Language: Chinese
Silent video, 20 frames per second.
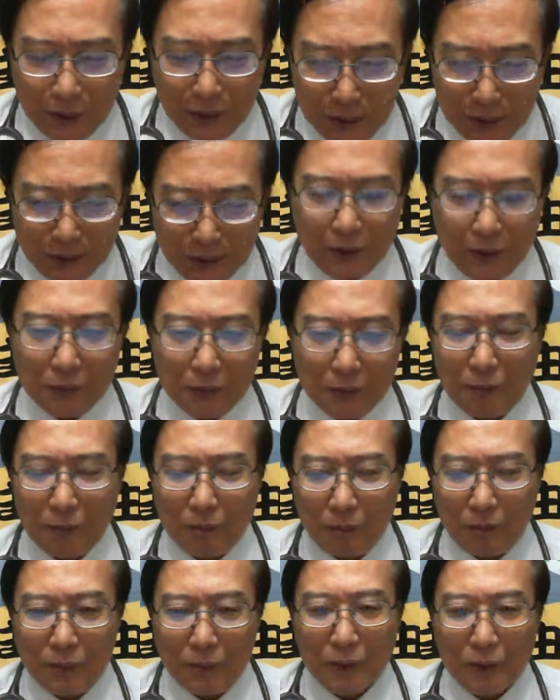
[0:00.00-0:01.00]
的市长，
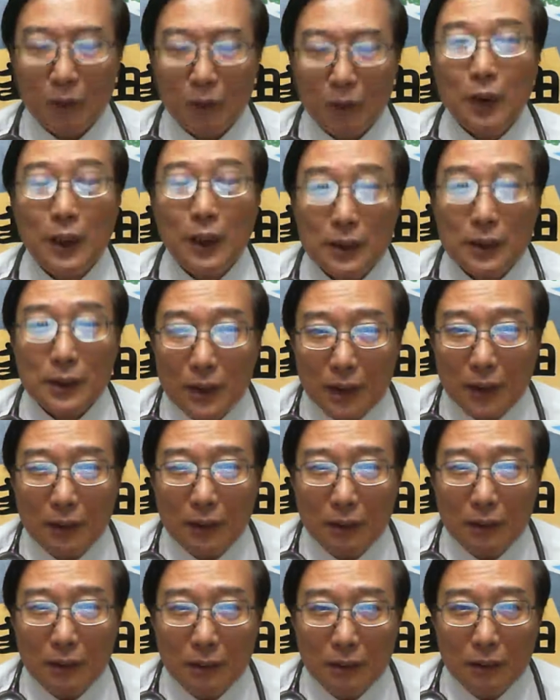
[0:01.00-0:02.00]
我哪会使？
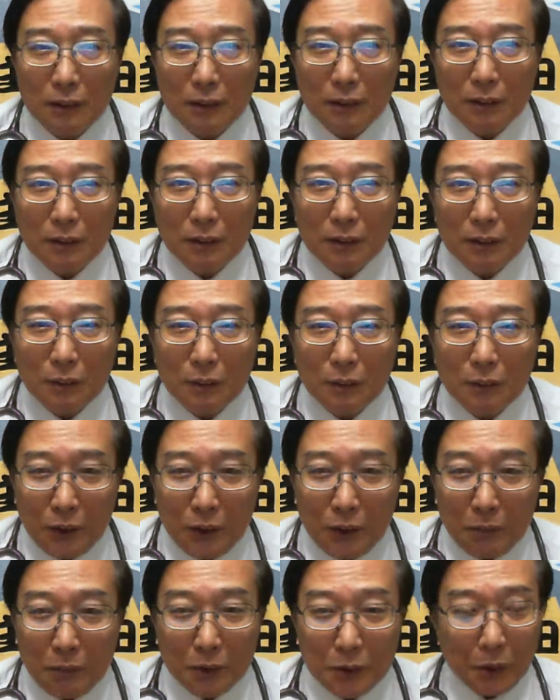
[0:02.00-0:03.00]
为
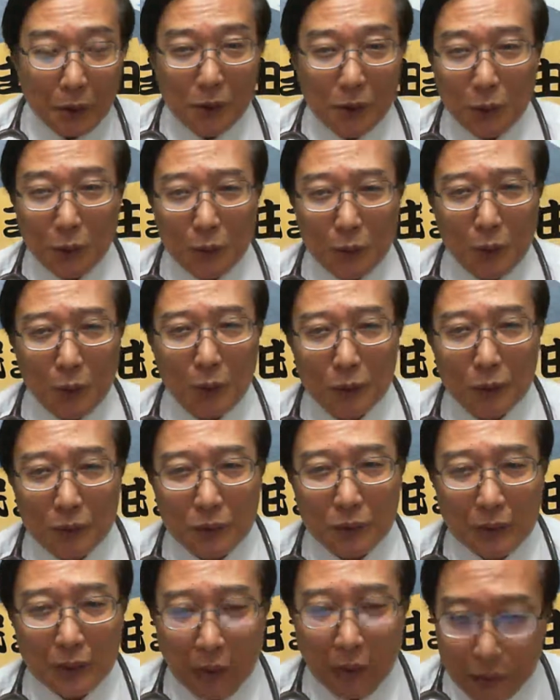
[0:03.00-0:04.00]
着要选总统，我着
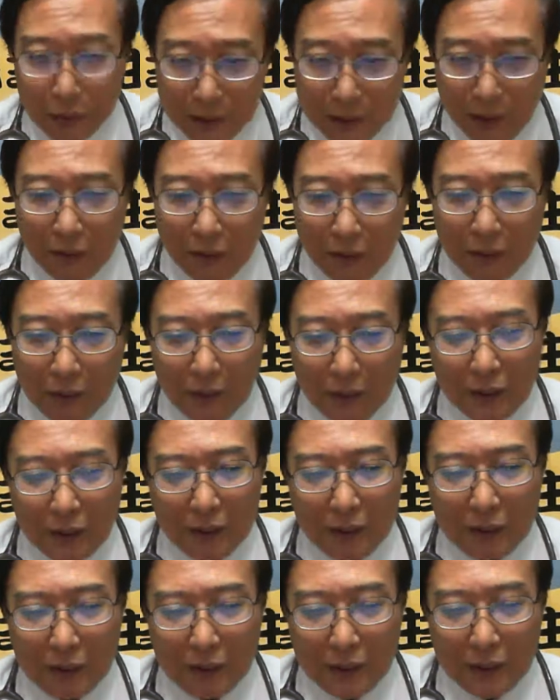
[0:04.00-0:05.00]
逃走，
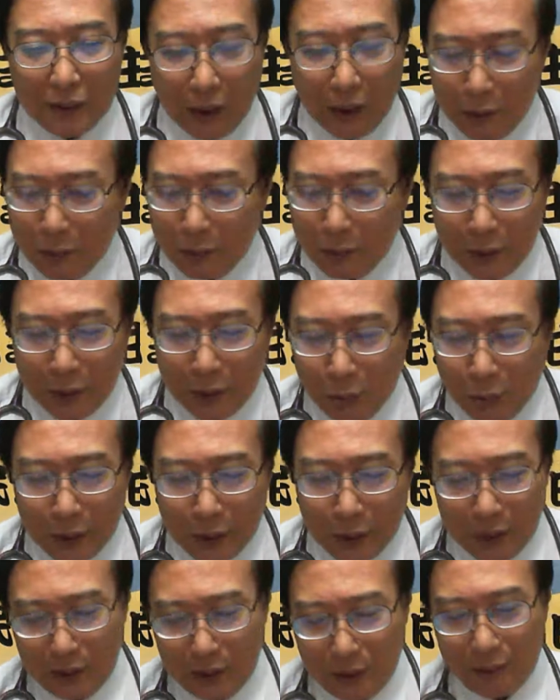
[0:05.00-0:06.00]
安那嘛讲
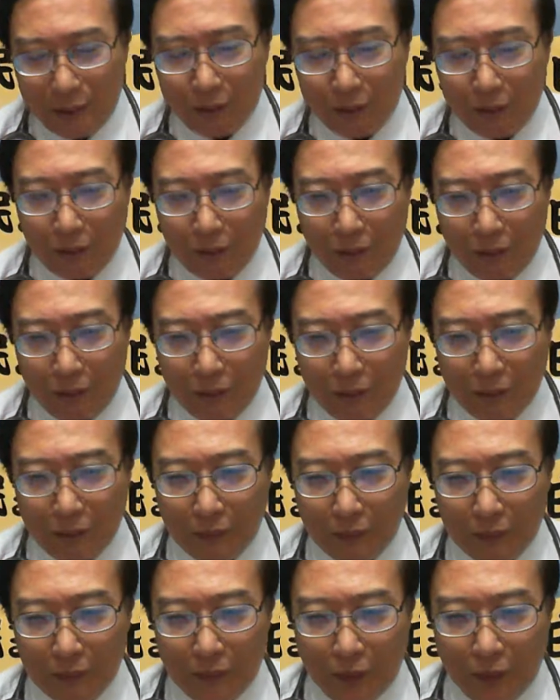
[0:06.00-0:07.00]
袂去？
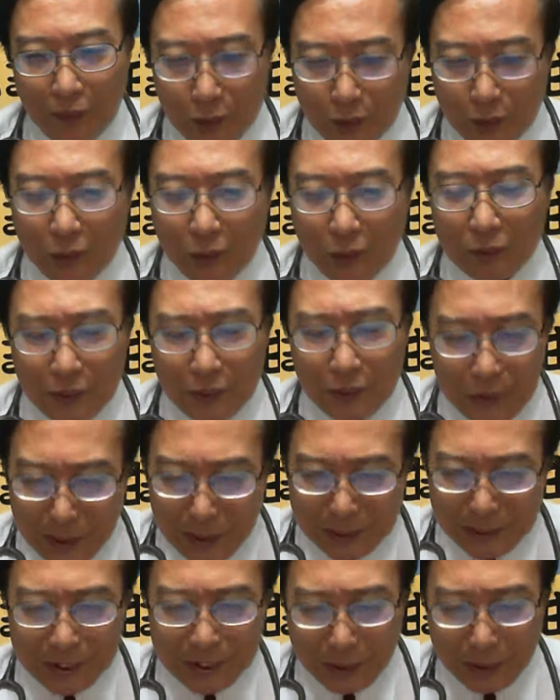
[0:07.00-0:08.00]
何况即
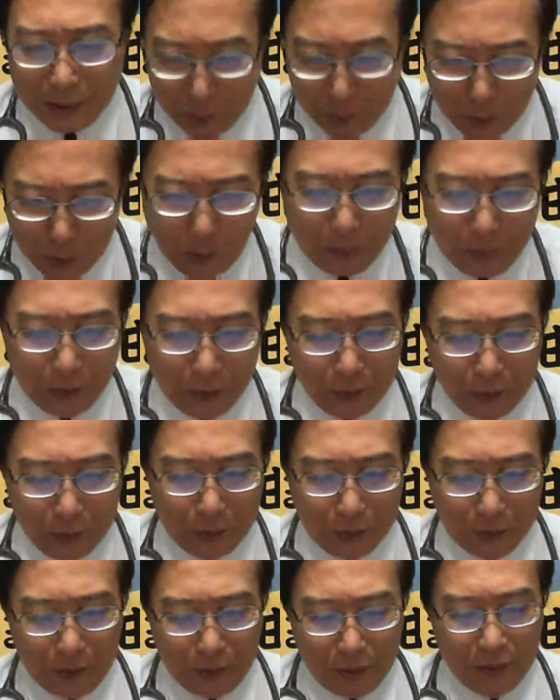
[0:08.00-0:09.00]
个是绝对选袂着，
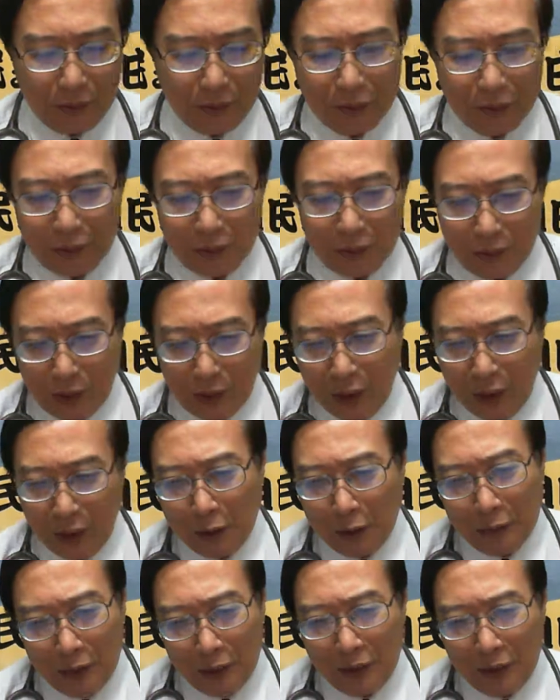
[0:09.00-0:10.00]
伊那
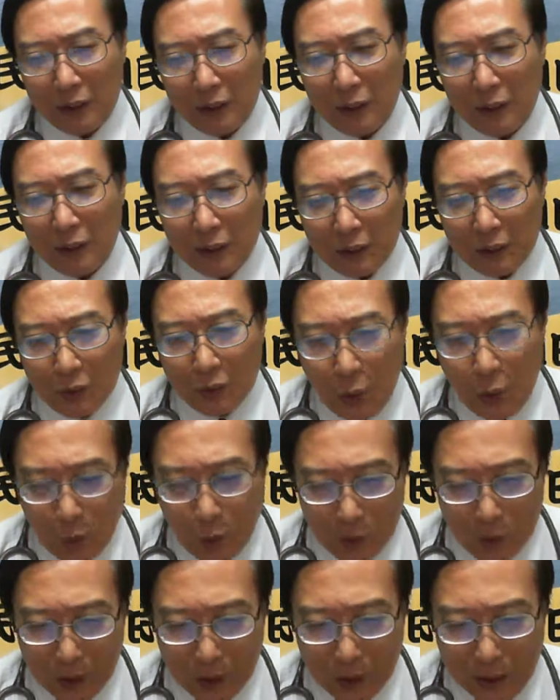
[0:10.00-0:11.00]
要
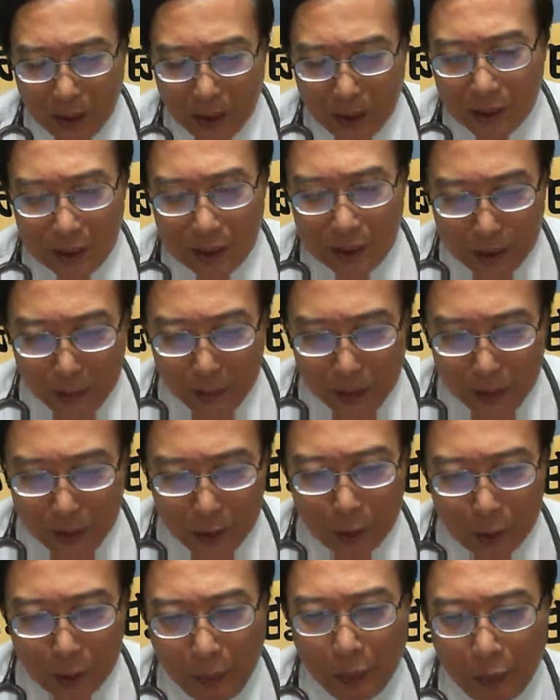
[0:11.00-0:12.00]
戆甲家己要
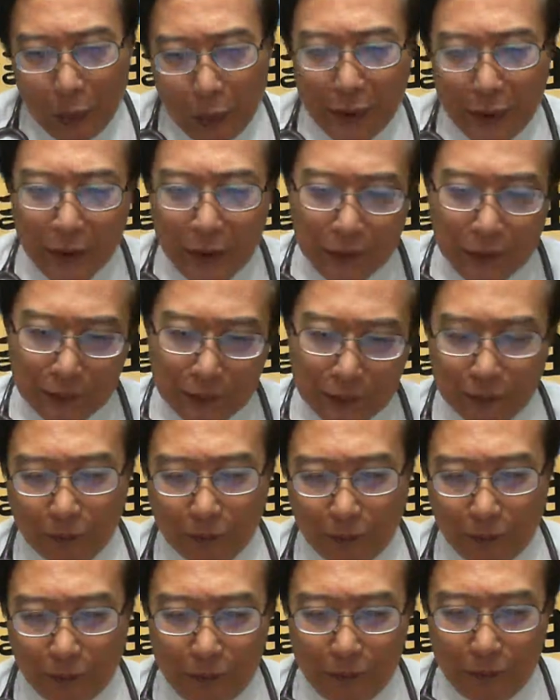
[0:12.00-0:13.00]
做炮灰呢？
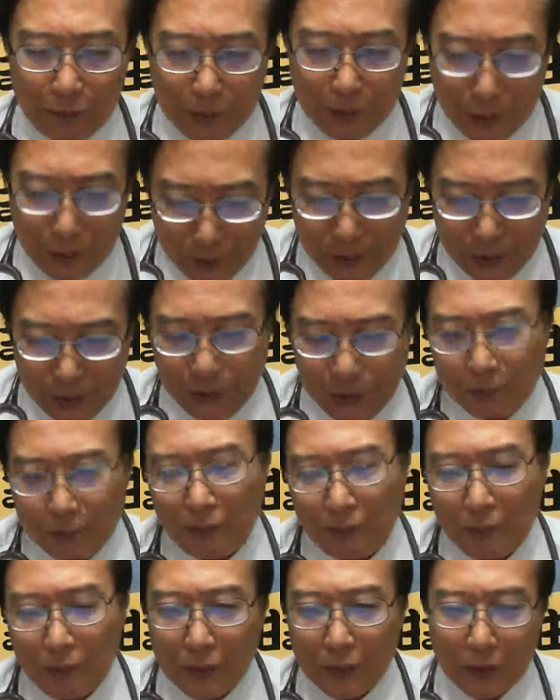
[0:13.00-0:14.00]
所以，
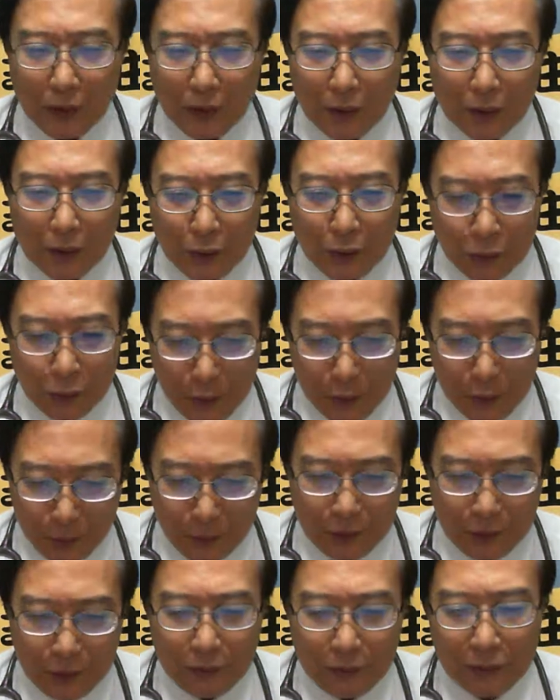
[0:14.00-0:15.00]
周立
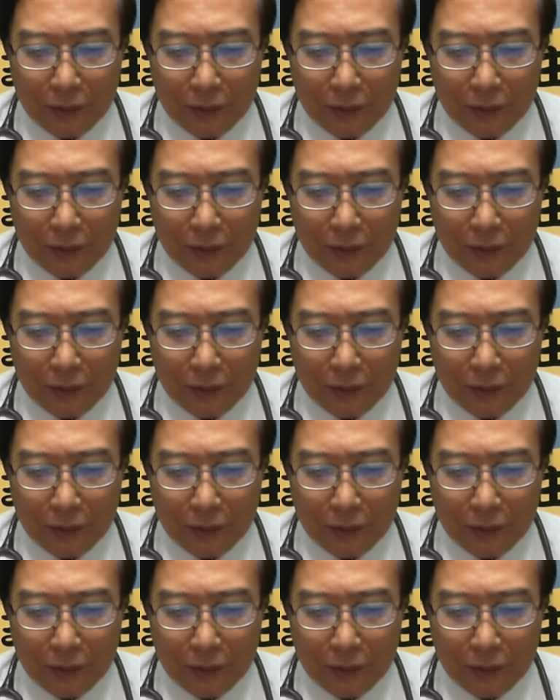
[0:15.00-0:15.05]
伦